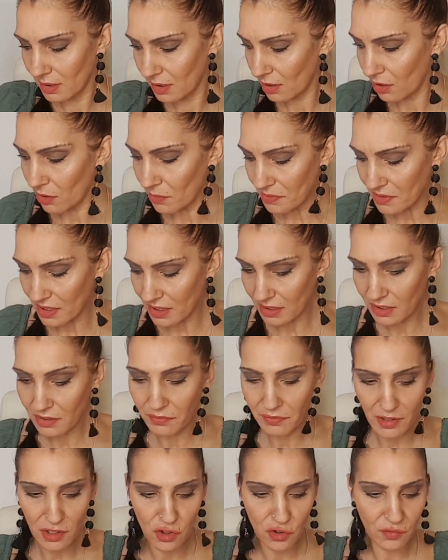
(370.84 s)
Hauptsache, die
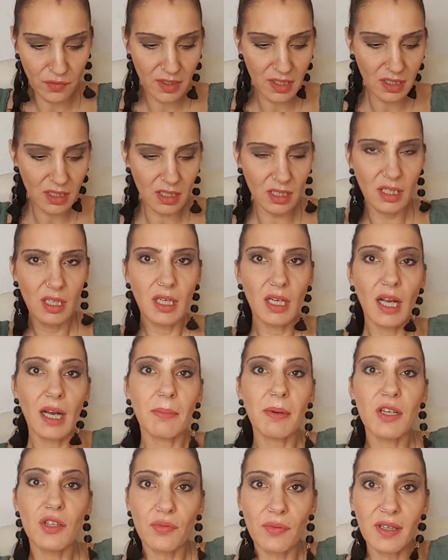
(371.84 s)
verschwinden.
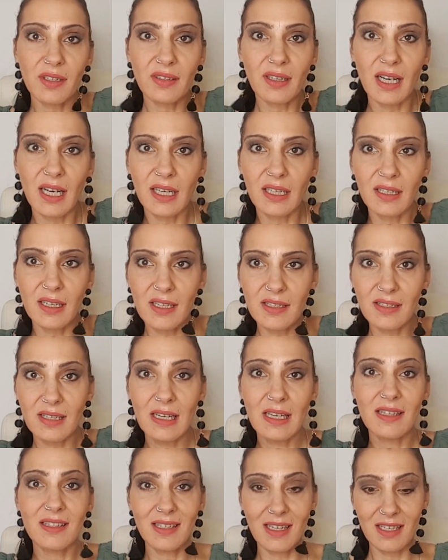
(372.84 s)
Aber ich vertrage das
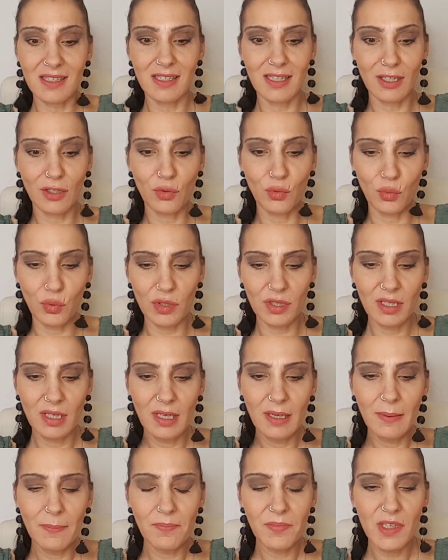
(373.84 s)
sehr, sehr gut.
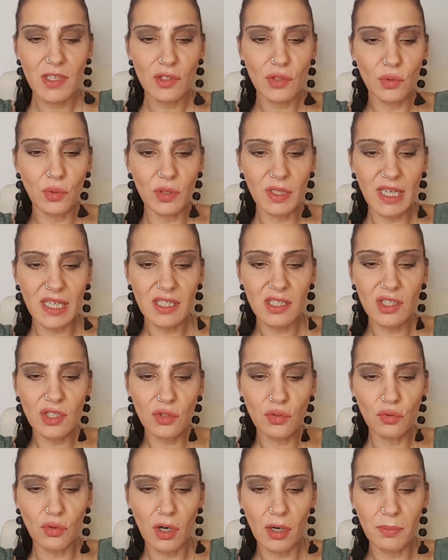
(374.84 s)
So, dann
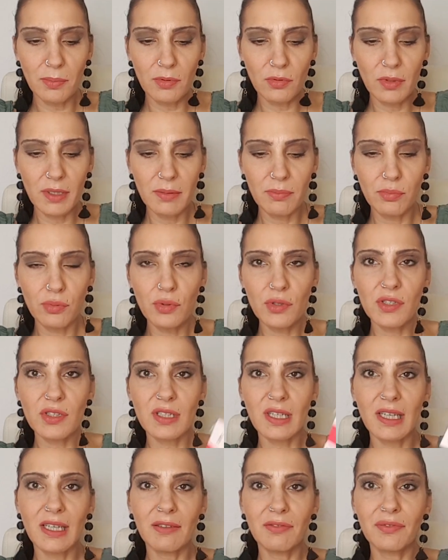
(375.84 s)
Strawberry
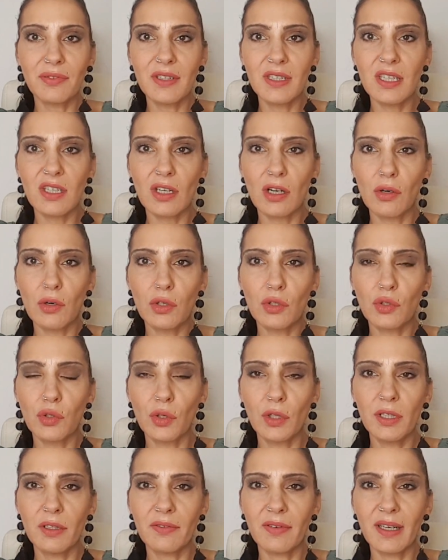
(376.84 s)
Booster. Finde ich auch
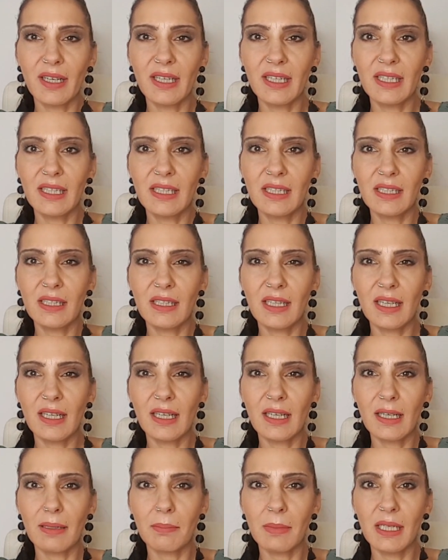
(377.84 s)
toll. War in
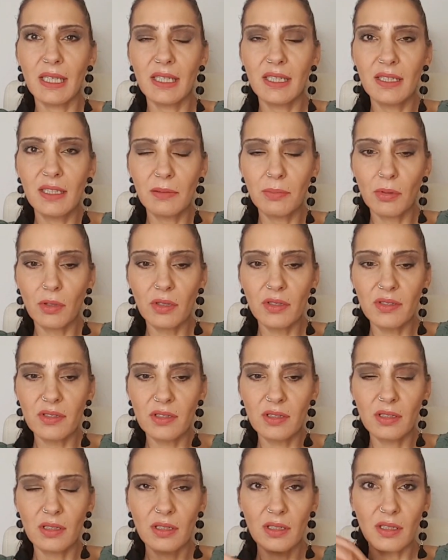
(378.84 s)
der My Little
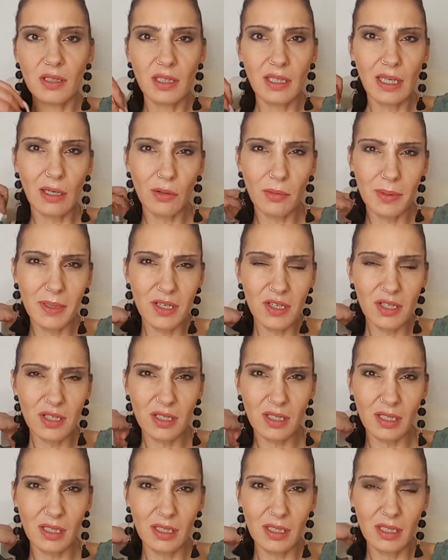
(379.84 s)
Box, glaube ich,
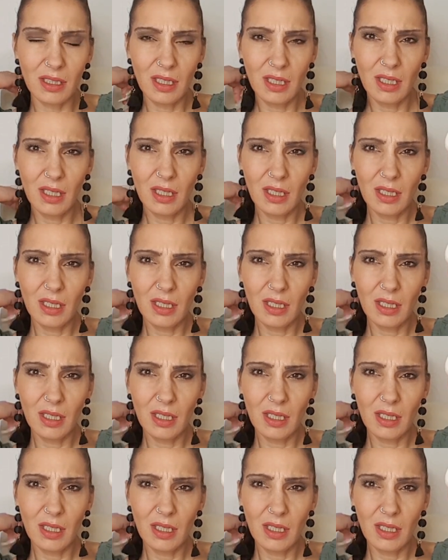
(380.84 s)
drin.